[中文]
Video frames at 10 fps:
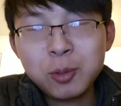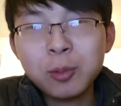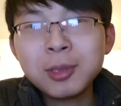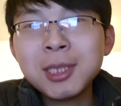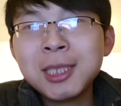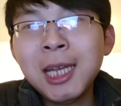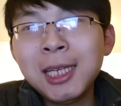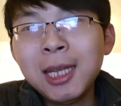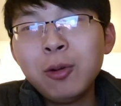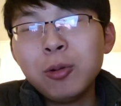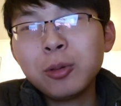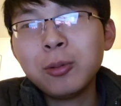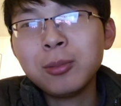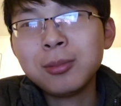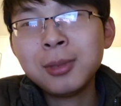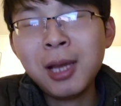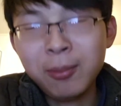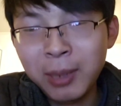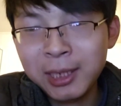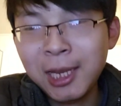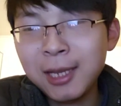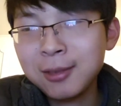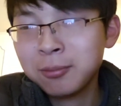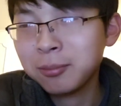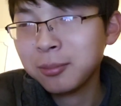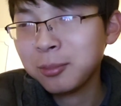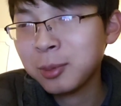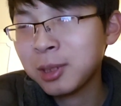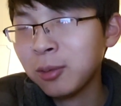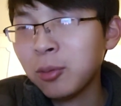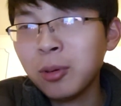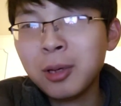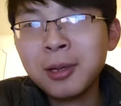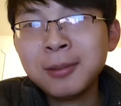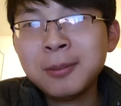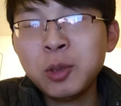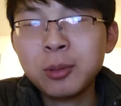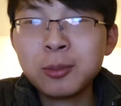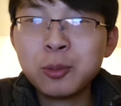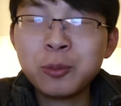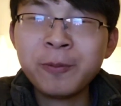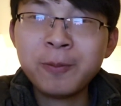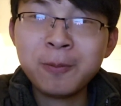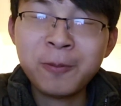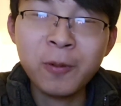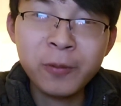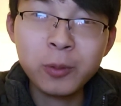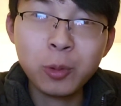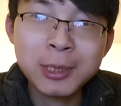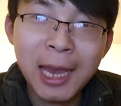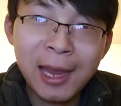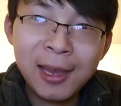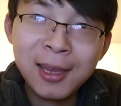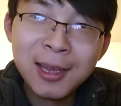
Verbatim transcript: 从事间谍活动，那每天生活就丰富多彩。